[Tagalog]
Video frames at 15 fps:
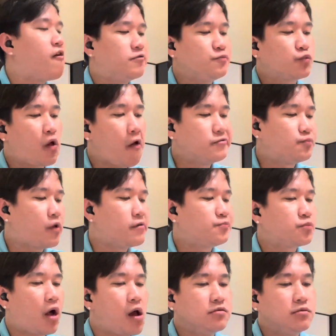ay sos
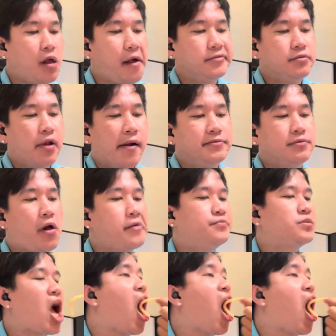kabudlay pangabuhi